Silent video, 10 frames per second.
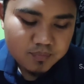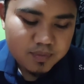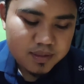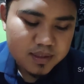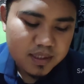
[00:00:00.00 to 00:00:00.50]

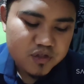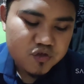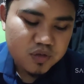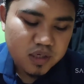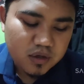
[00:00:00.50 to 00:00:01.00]
minas
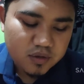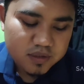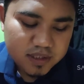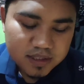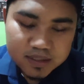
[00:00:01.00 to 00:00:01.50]

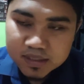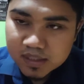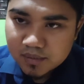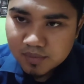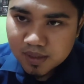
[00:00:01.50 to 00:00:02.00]
sodakoti
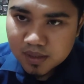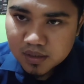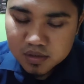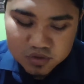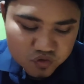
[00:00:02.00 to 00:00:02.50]
tinimang
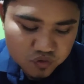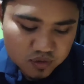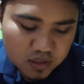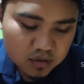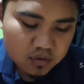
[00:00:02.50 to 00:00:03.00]

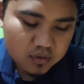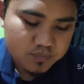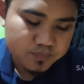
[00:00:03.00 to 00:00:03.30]
sodako